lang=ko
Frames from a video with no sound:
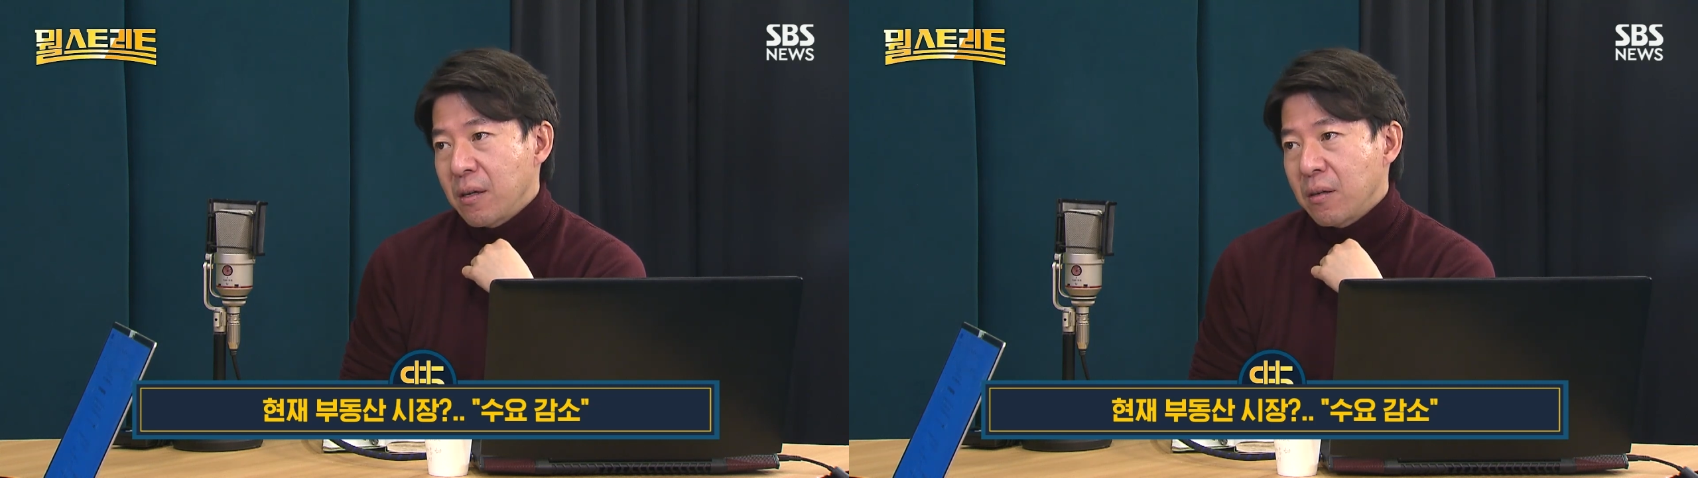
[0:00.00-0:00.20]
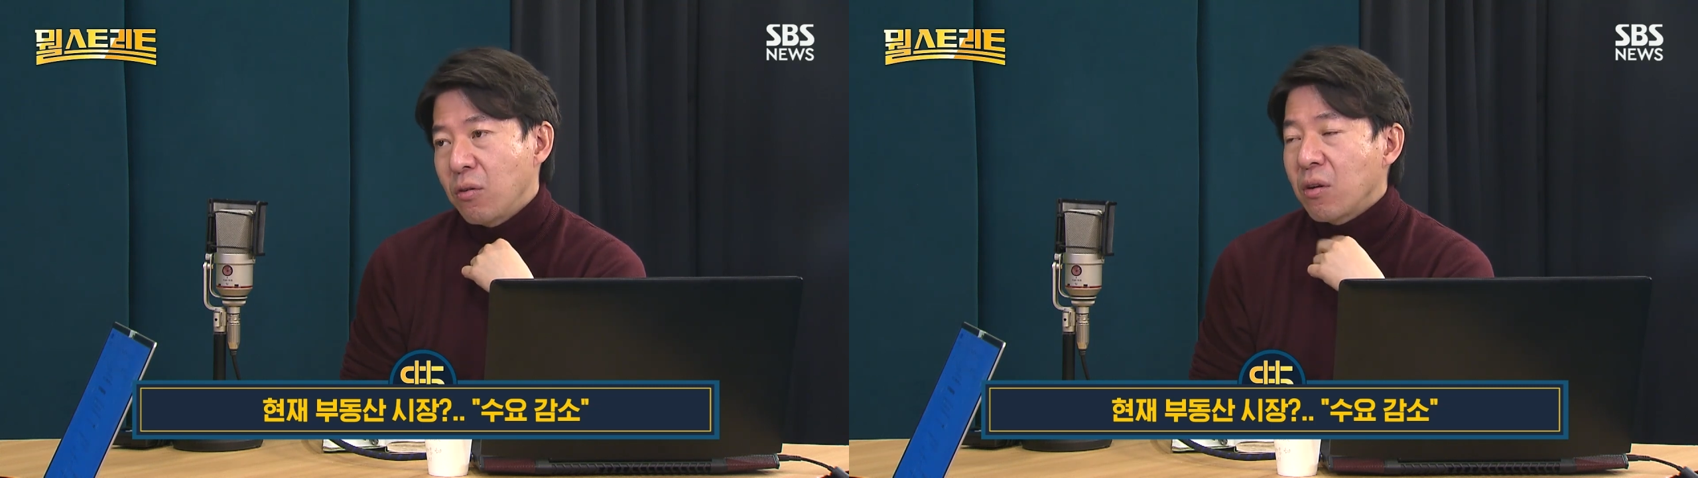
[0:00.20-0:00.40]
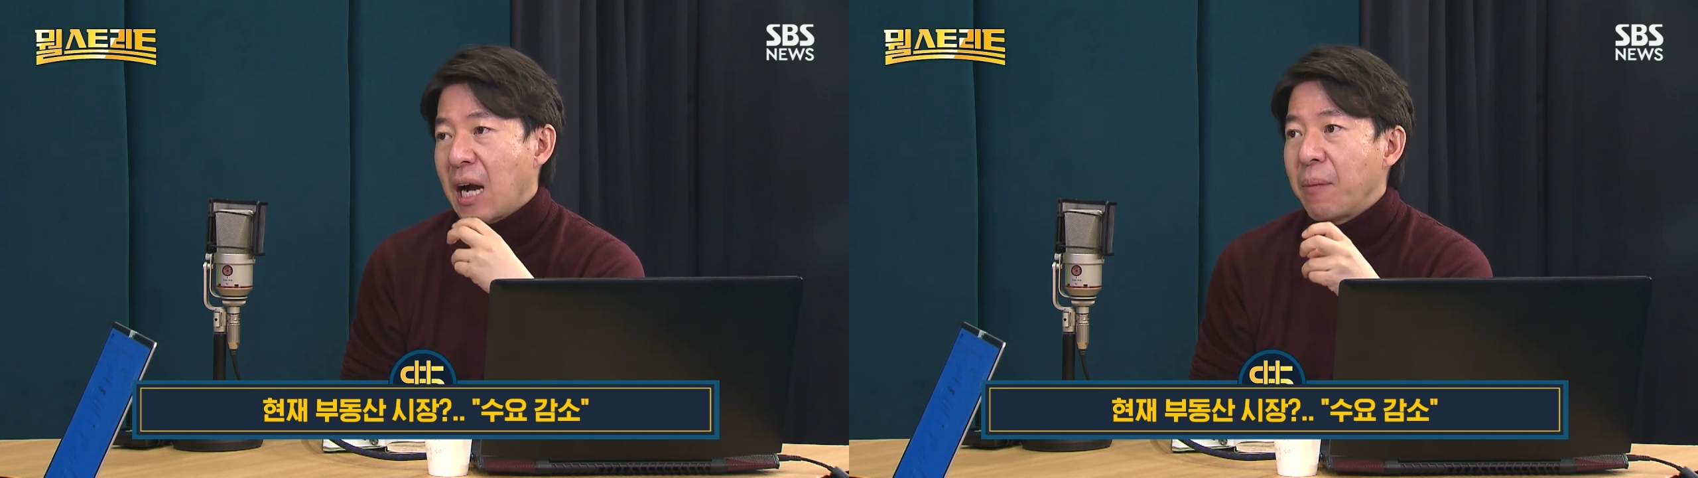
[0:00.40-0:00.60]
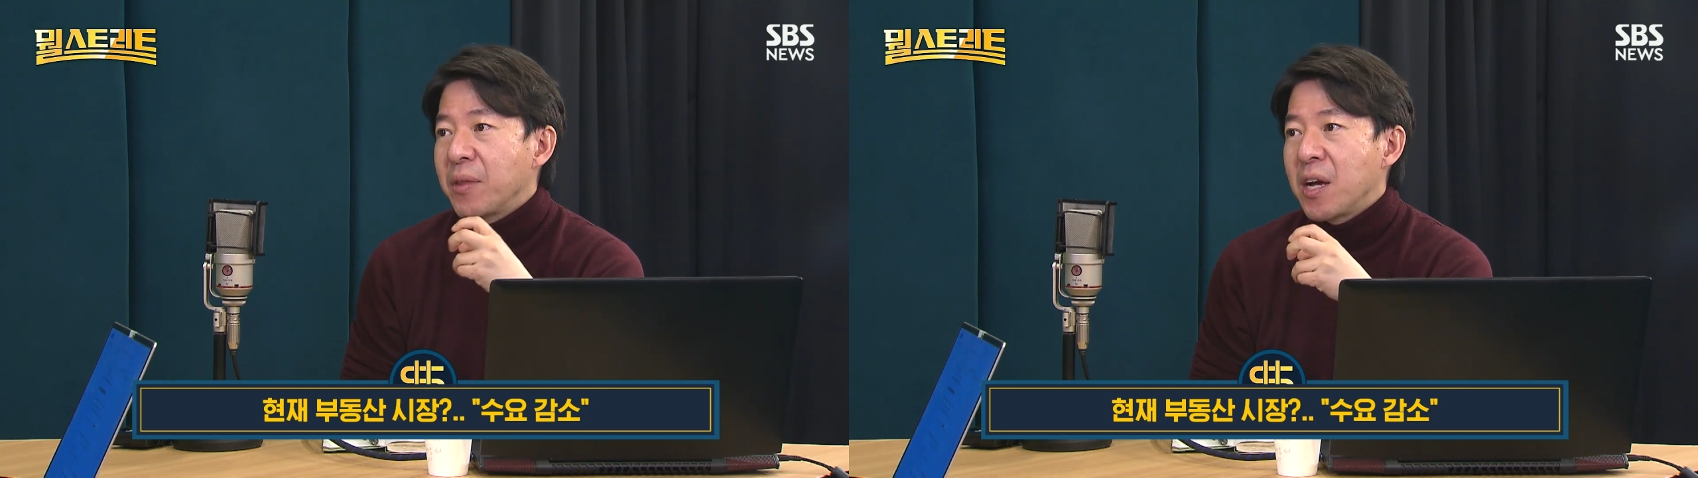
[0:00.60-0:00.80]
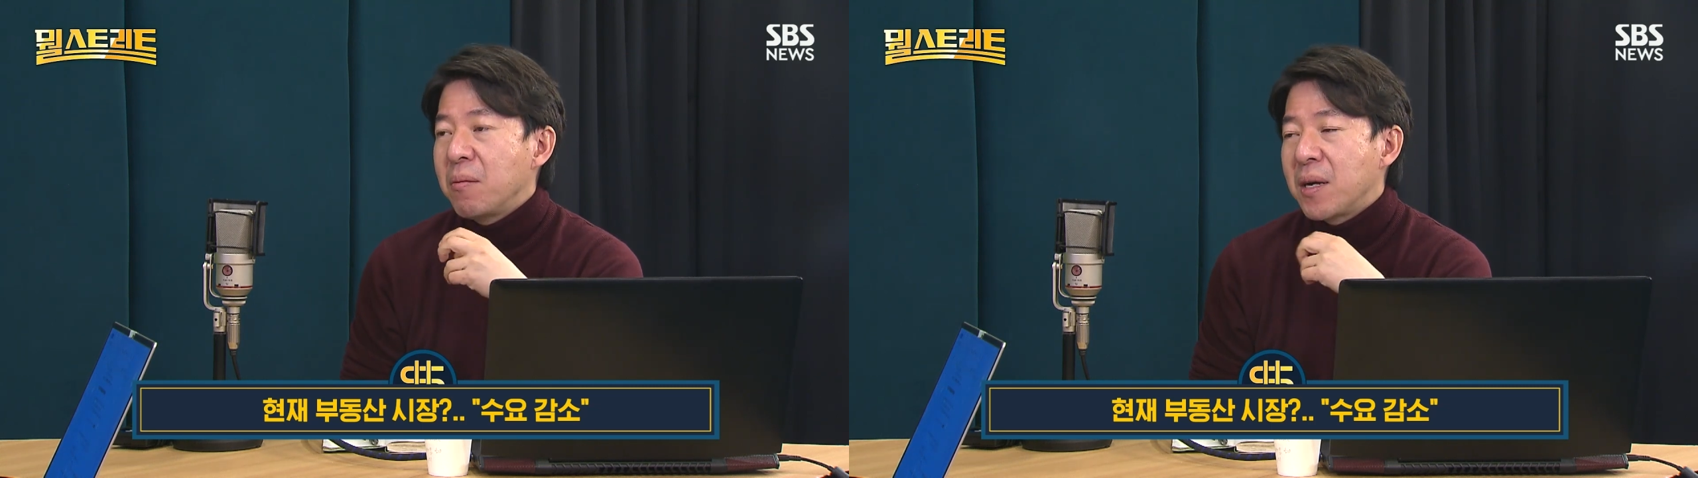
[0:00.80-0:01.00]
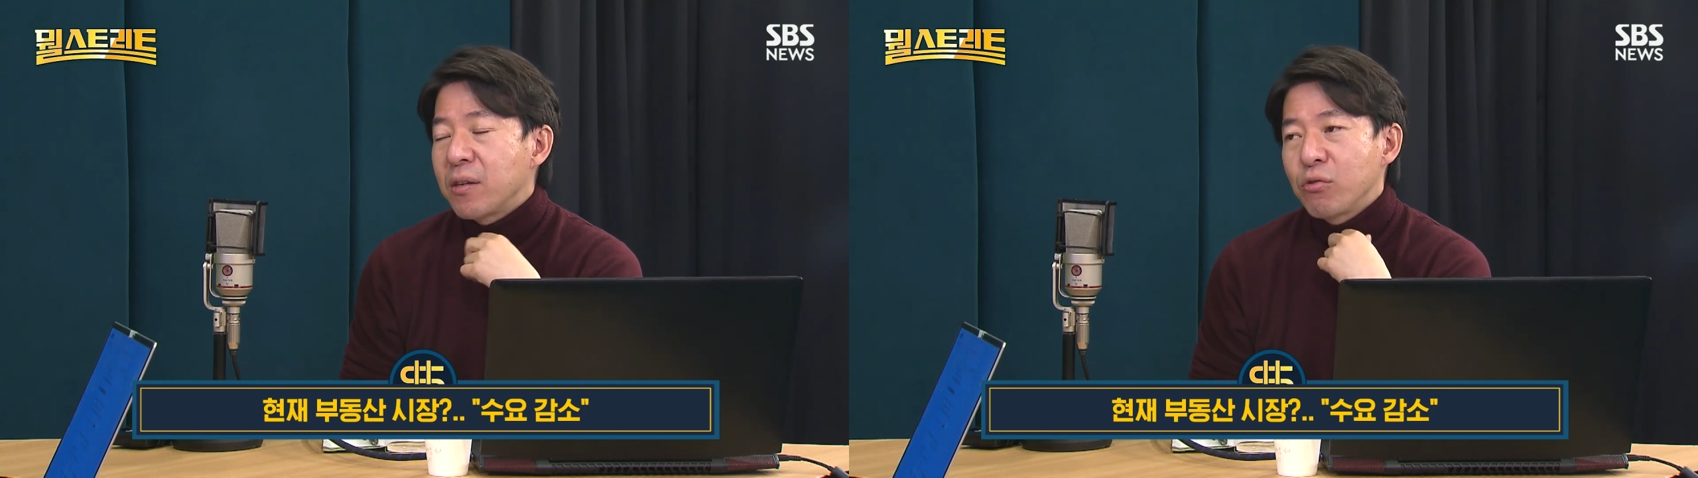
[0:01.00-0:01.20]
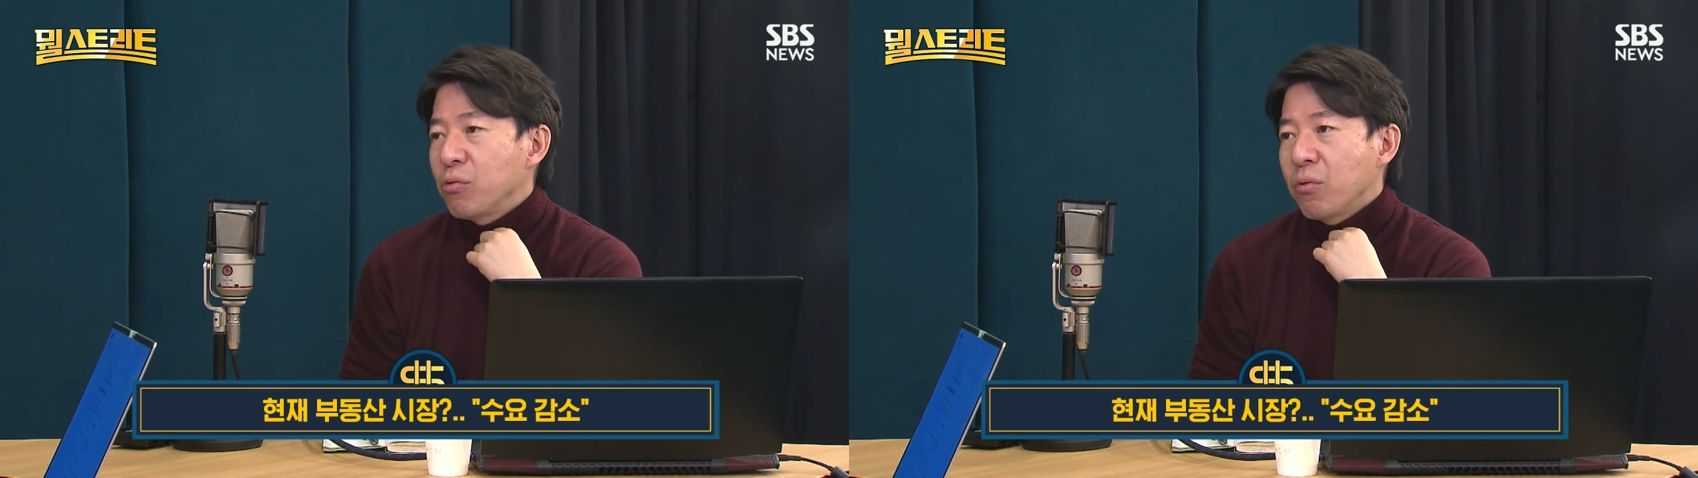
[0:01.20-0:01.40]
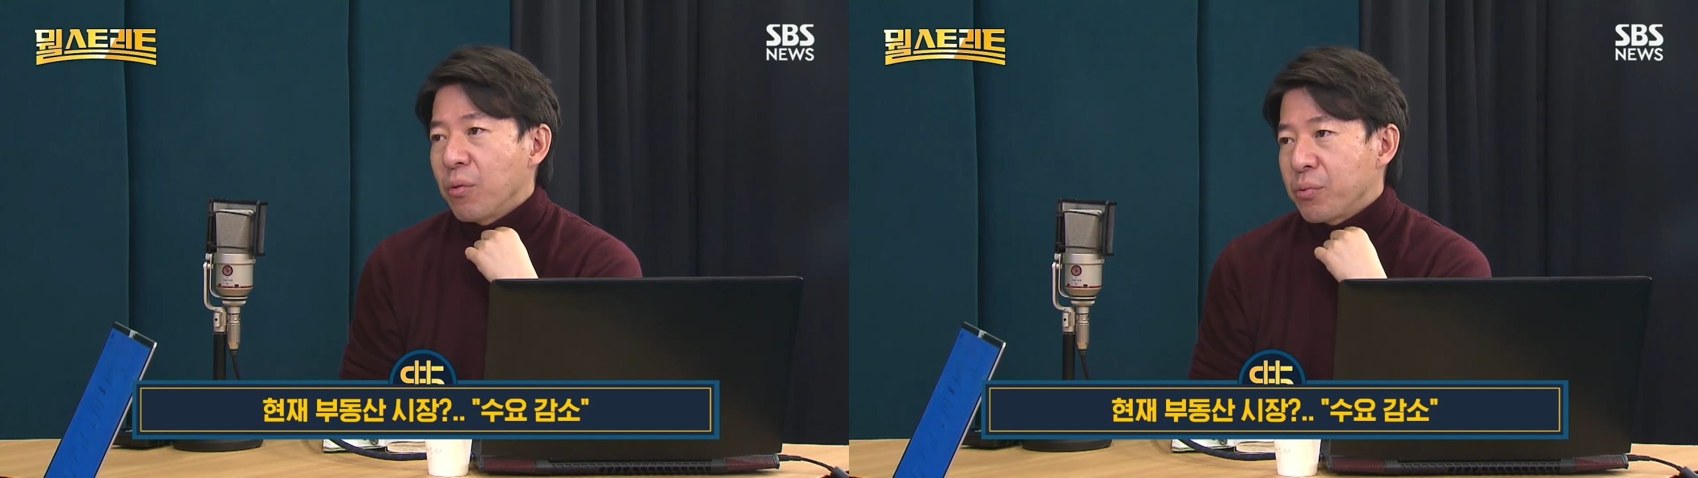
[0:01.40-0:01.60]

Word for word: 그걸 감내할 만한 수요가